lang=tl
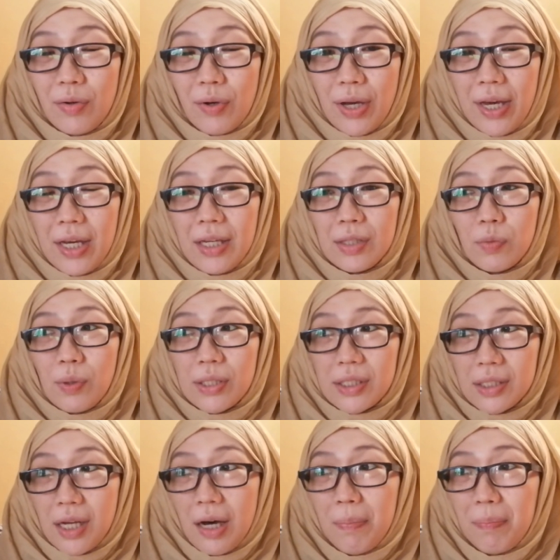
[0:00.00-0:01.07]
Okay, so
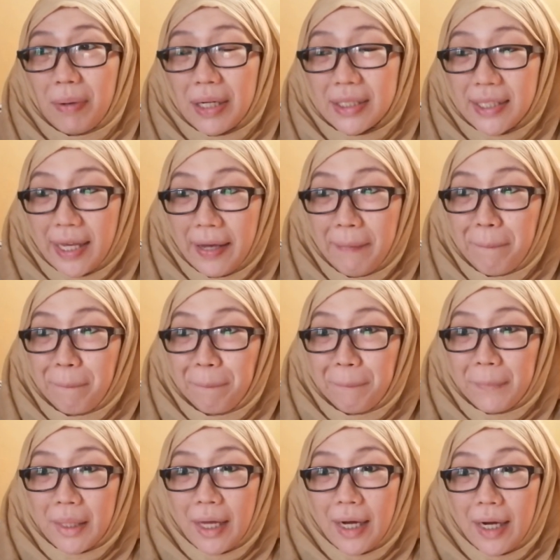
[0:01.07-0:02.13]
WhatsApp kasi
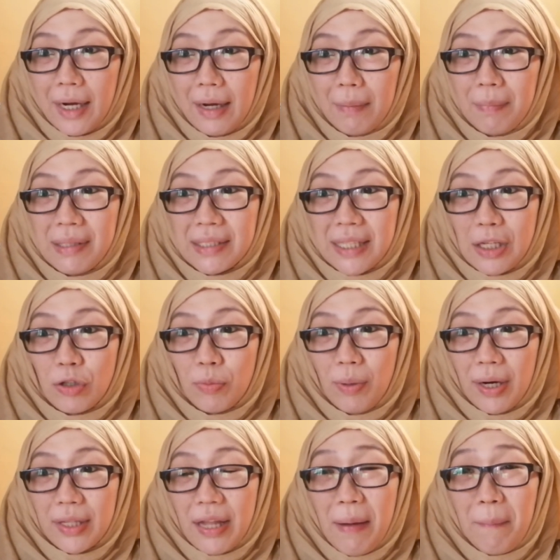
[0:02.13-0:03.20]
uh, minsan
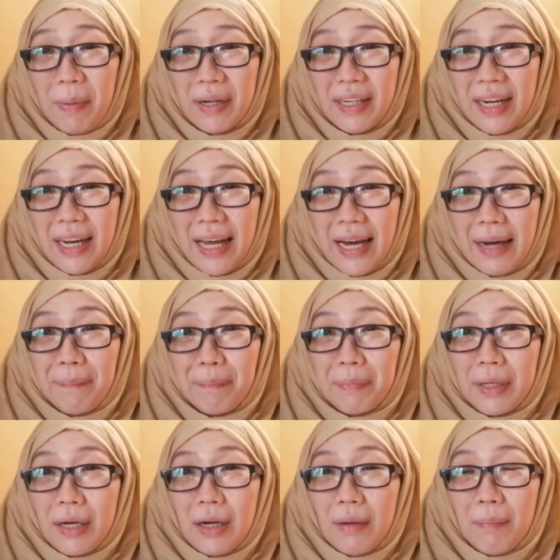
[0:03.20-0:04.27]
yung mga number nila
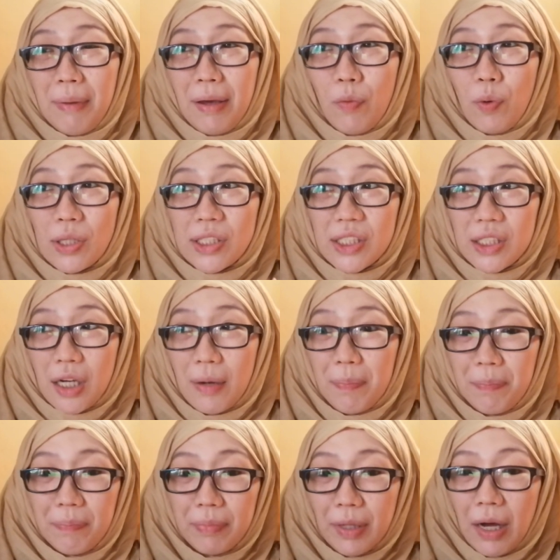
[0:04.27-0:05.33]
may
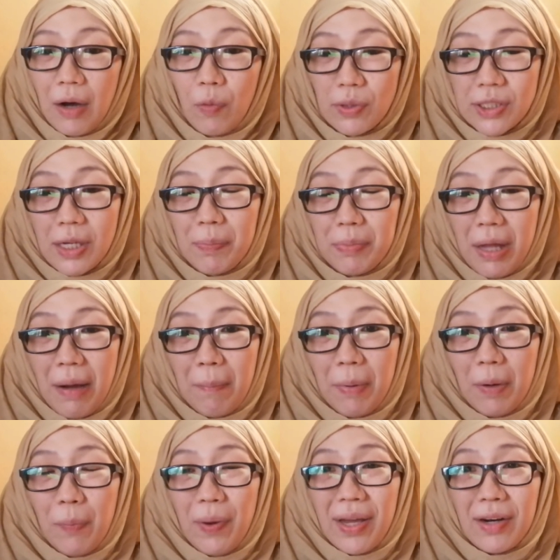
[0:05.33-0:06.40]
WhatsApp na WhatsApp
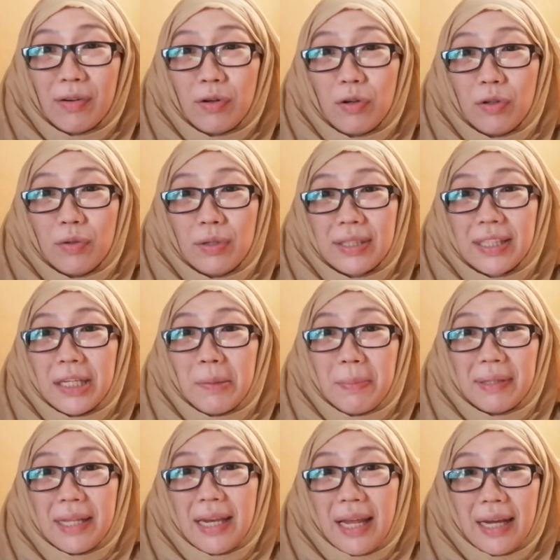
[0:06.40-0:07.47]
number pero hindi
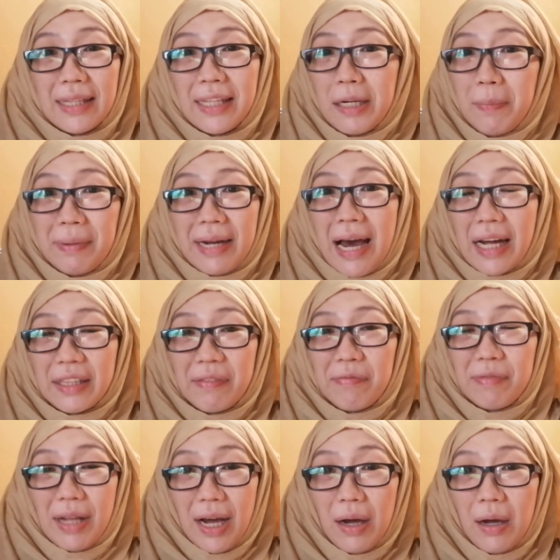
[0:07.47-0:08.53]
naman nila hindi naman
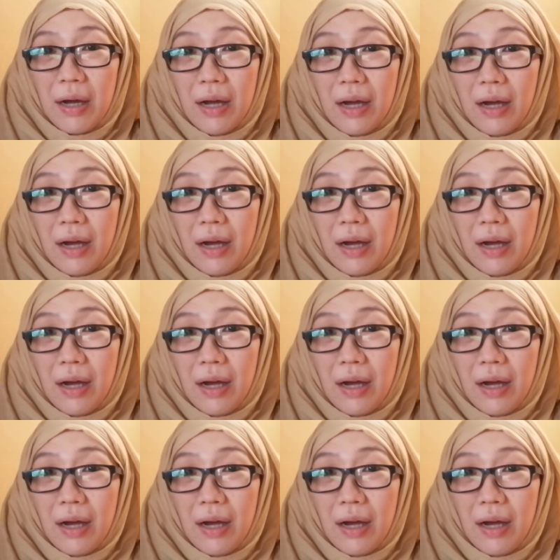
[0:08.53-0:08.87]
active na